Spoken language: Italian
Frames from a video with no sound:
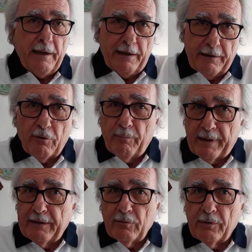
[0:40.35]
eh,
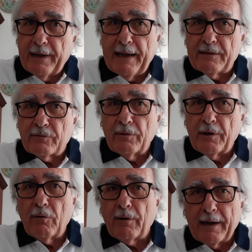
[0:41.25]
coprendo il naso e
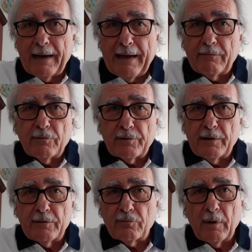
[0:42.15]
non
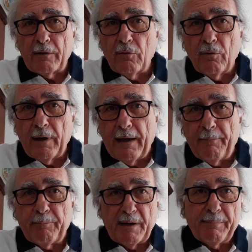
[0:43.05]
calandosele sulla gola
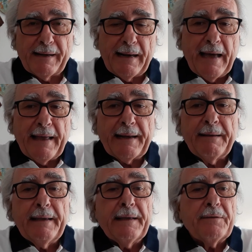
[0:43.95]
per parlare,